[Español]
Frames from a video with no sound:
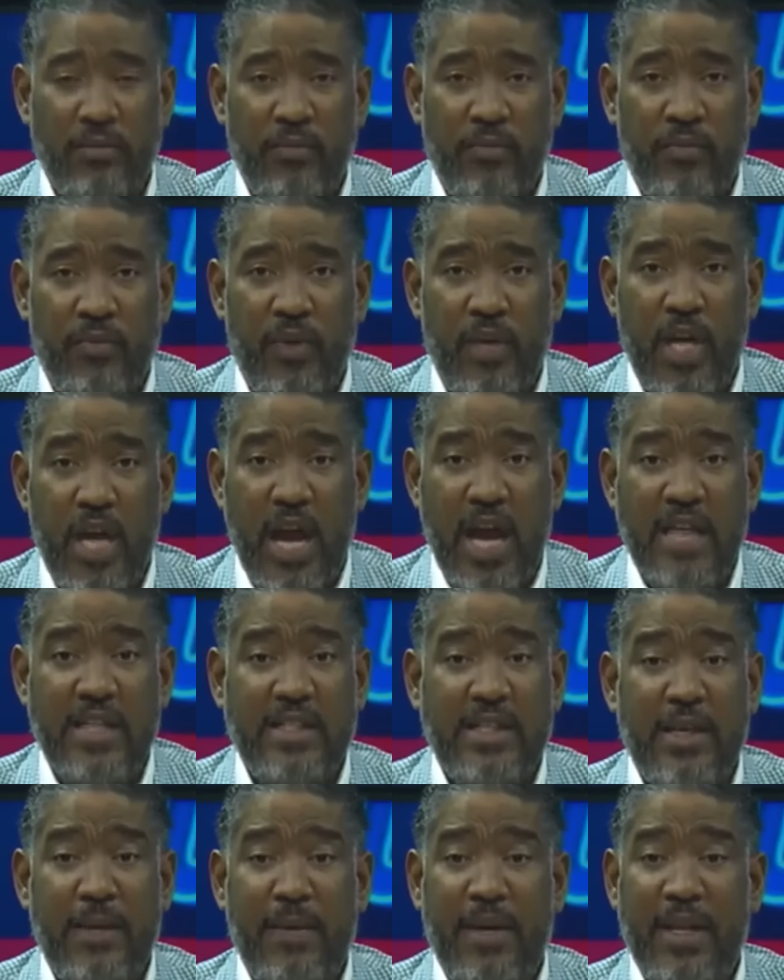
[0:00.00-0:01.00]
y ahí
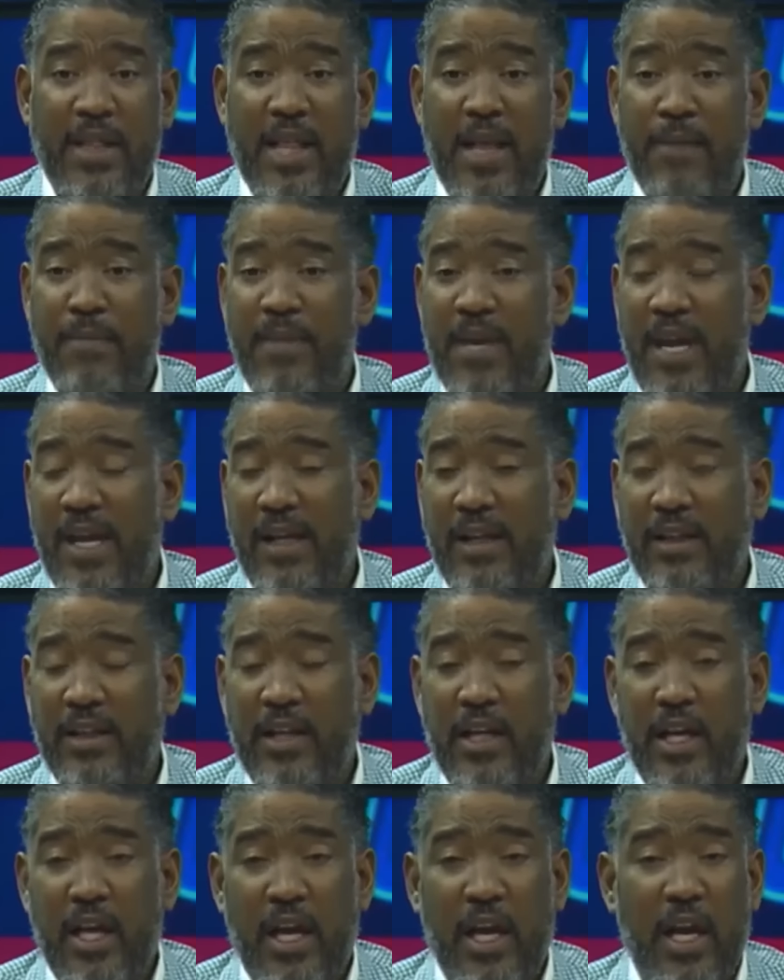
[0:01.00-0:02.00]
se ve también
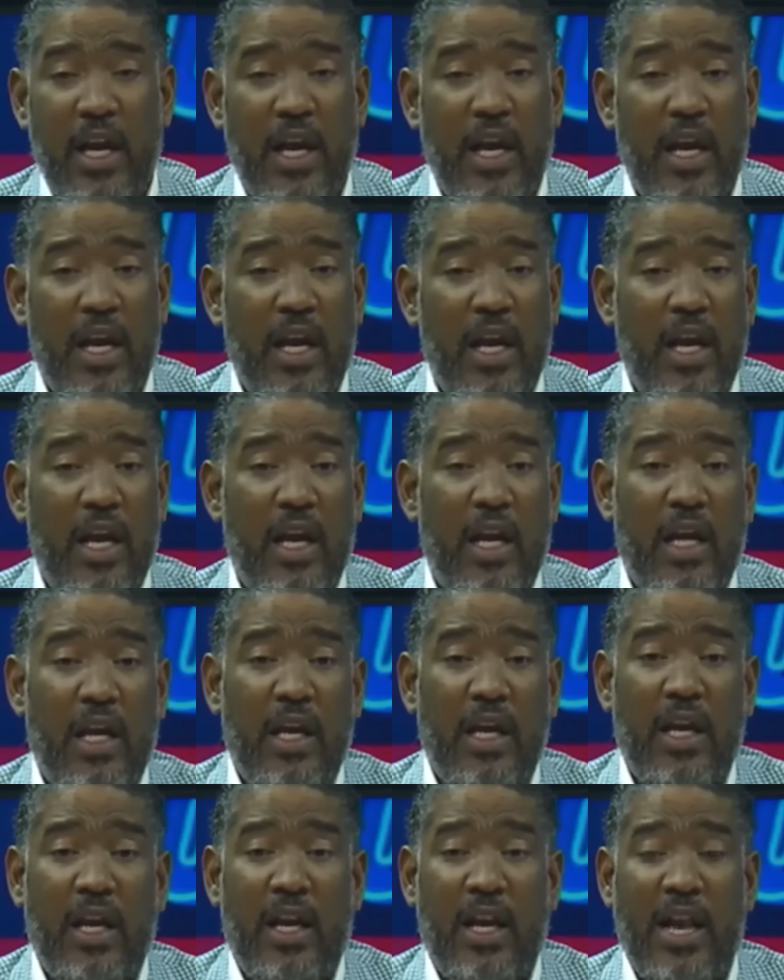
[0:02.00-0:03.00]

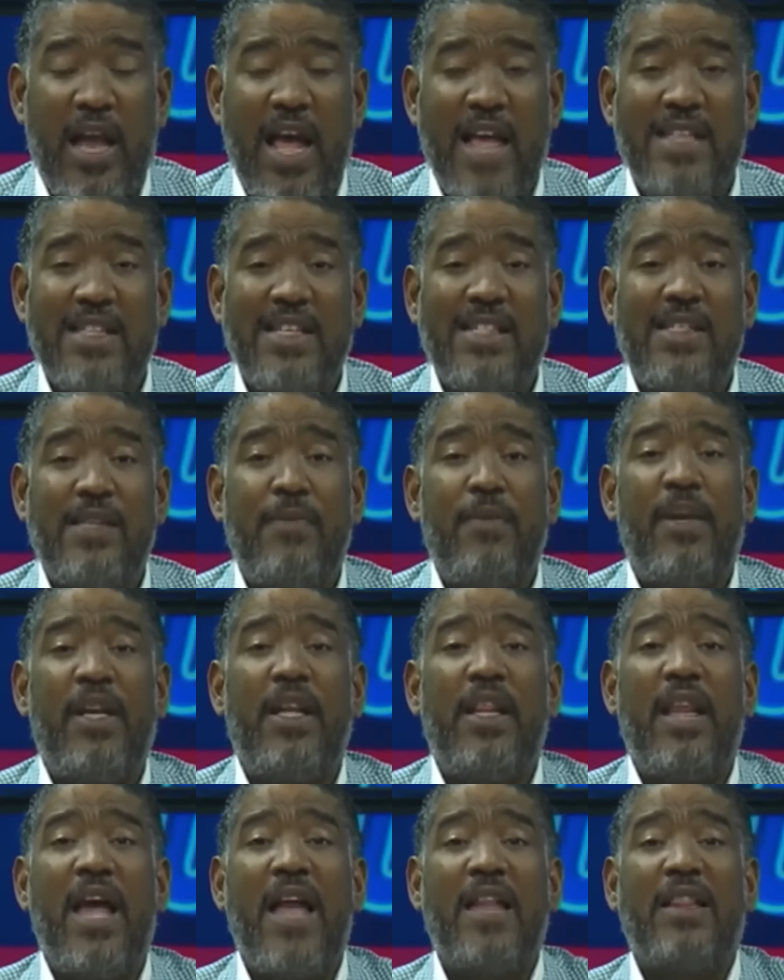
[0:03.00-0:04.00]
eh, eh, la
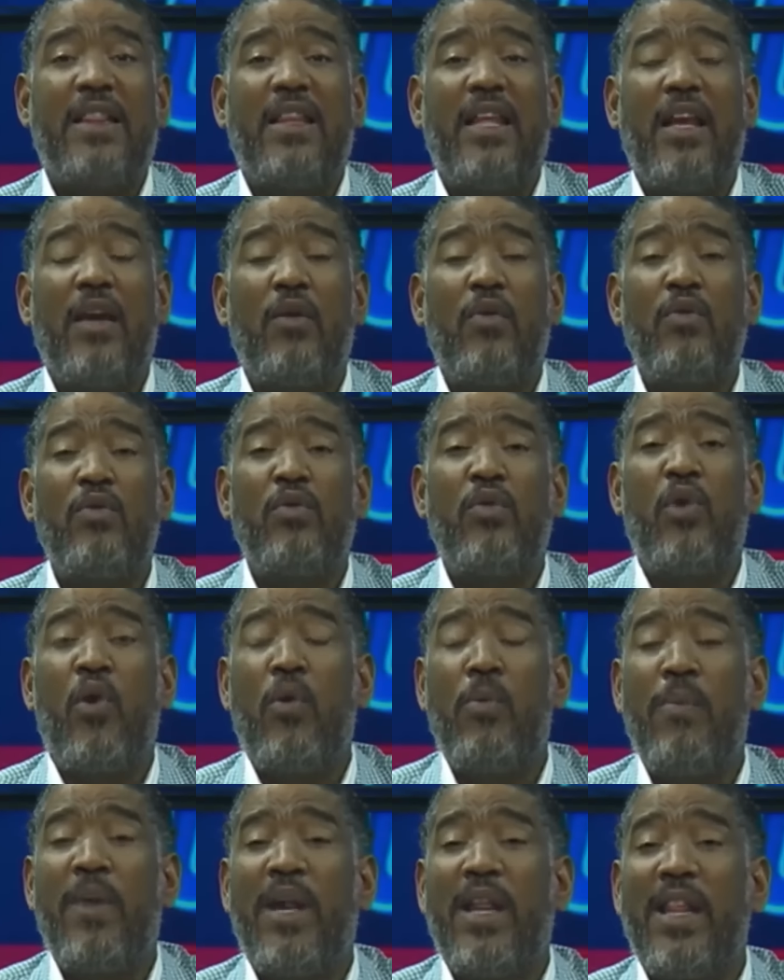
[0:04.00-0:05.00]
accesibilidad de un
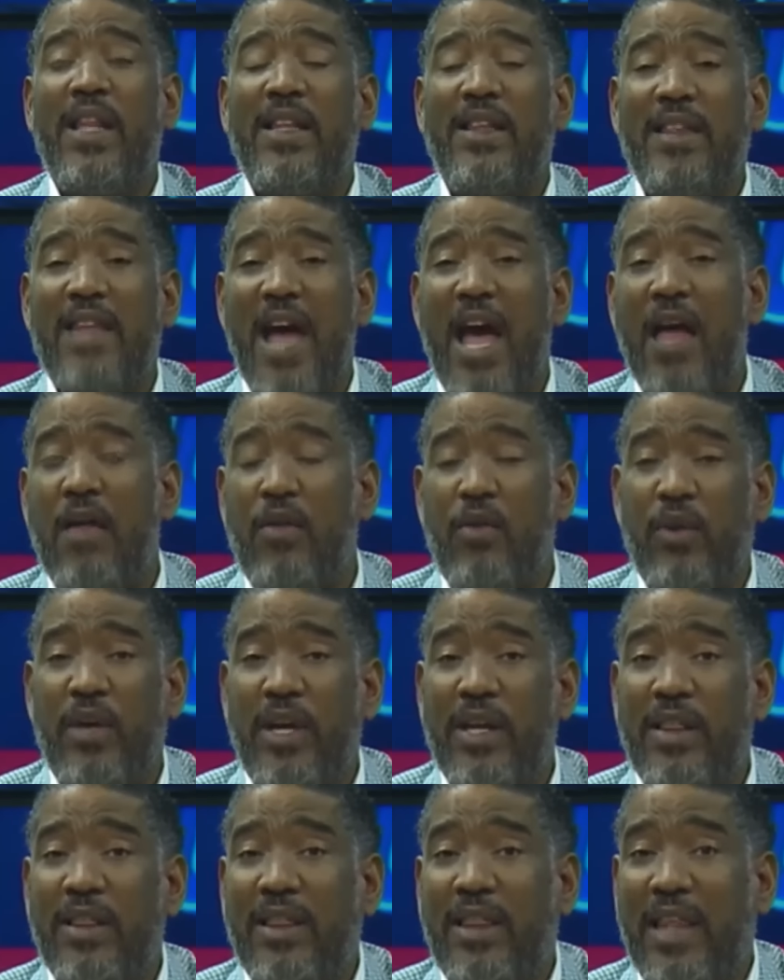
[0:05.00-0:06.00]
hombre de Estado que
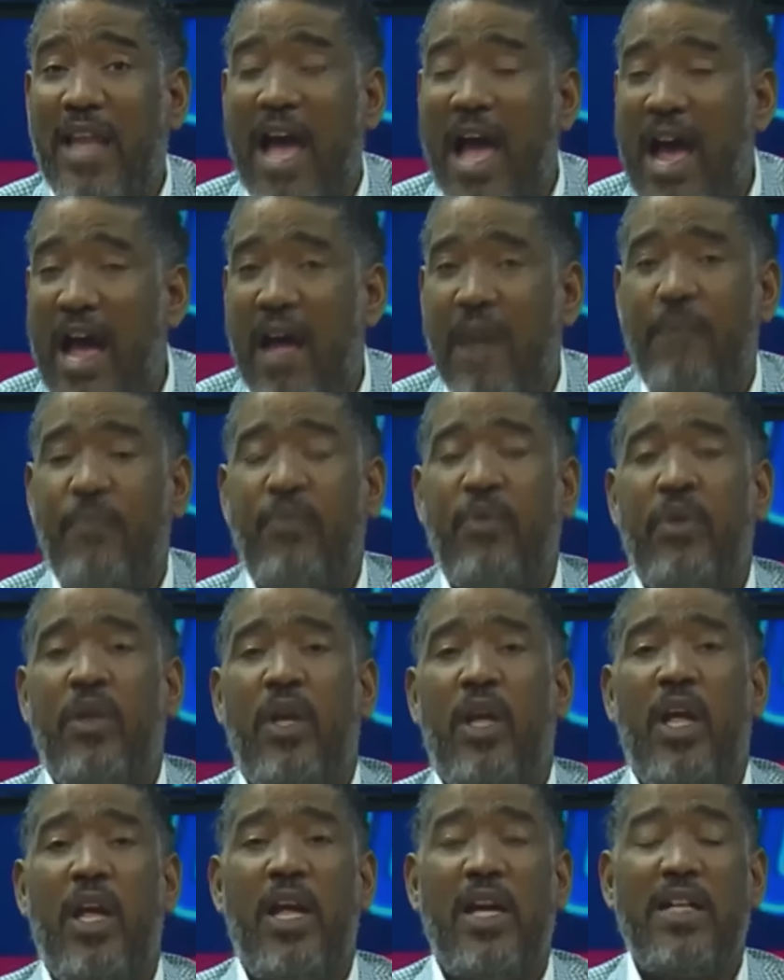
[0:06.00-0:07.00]
está
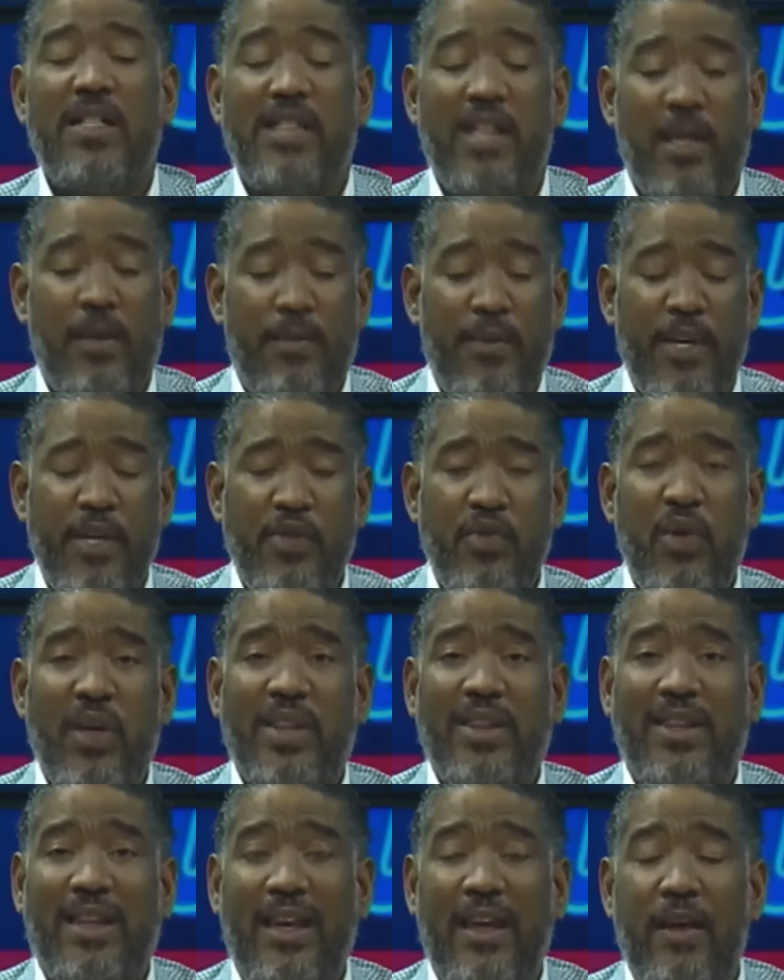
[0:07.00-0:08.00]
en el servicio
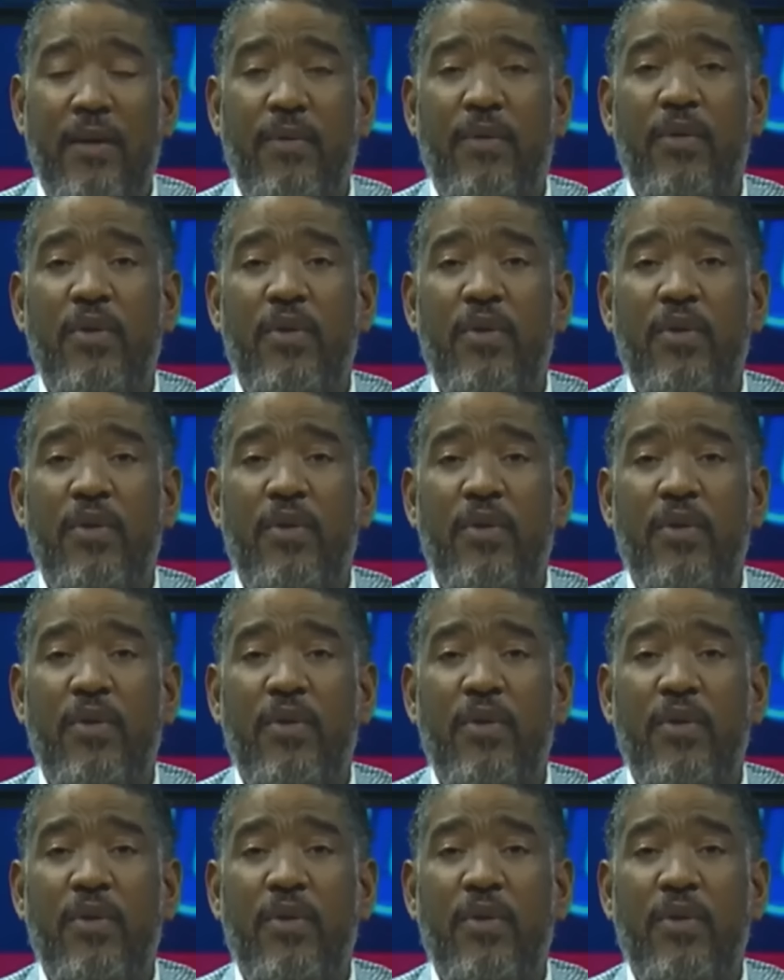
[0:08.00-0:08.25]
activo,